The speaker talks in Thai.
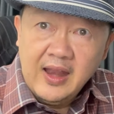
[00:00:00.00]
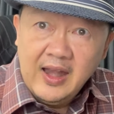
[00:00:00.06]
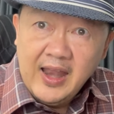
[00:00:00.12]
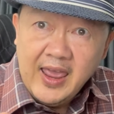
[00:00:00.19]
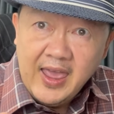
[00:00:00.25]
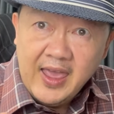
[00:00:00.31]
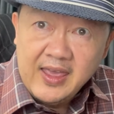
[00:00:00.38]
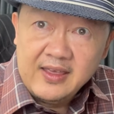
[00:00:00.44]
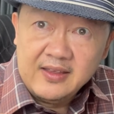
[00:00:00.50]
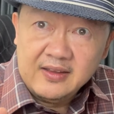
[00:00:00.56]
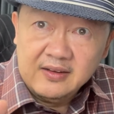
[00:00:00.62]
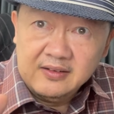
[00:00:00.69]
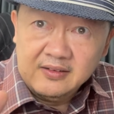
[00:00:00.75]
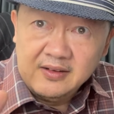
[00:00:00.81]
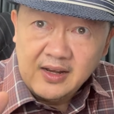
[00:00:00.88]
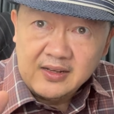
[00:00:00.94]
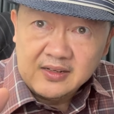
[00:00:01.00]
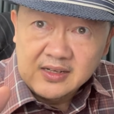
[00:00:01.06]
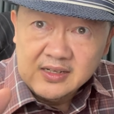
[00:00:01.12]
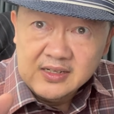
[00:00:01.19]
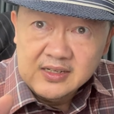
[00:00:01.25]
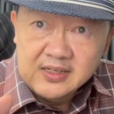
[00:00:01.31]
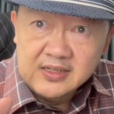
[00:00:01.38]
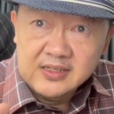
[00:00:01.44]
และนั่น
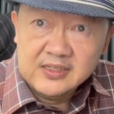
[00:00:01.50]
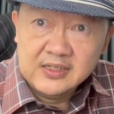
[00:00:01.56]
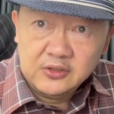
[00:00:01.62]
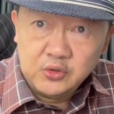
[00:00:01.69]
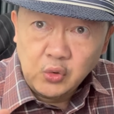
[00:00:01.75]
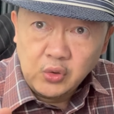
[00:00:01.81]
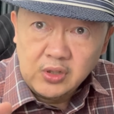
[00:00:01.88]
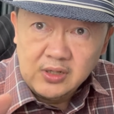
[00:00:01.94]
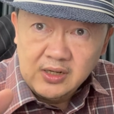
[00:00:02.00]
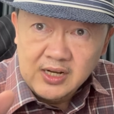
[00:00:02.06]
คือจุด